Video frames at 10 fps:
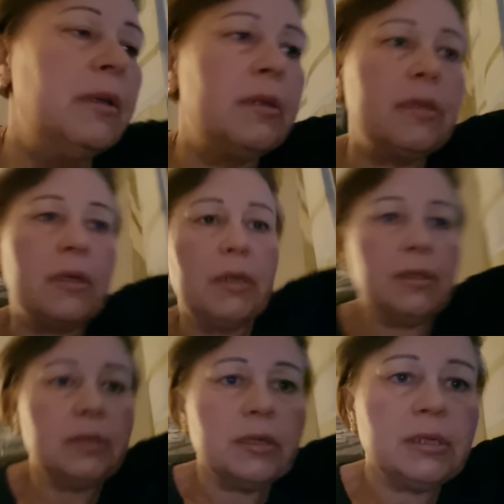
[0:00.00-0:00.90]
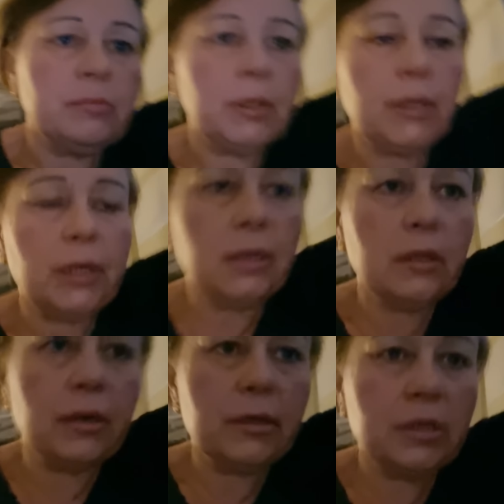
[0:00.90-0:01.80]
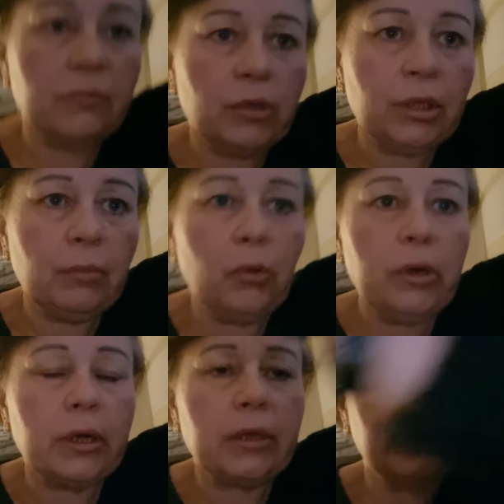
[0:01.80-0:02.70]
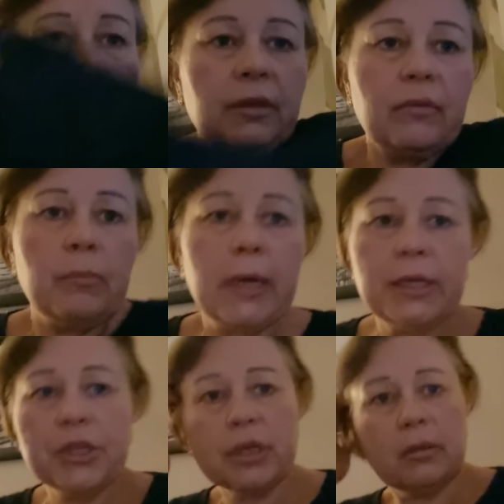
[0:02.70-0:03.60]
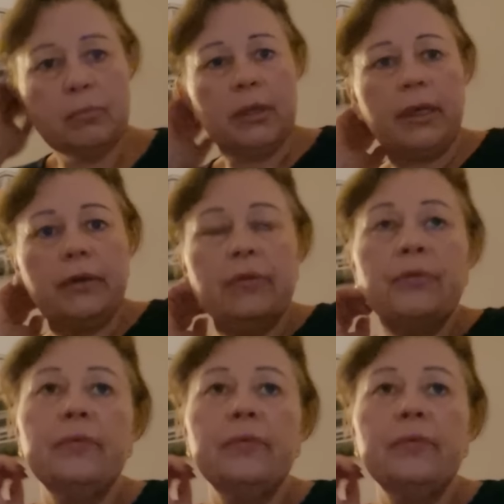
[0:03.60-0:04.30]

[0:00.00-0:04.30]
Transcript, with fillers: Заходила, смотрела. Сегодня похороны этого мальчика были.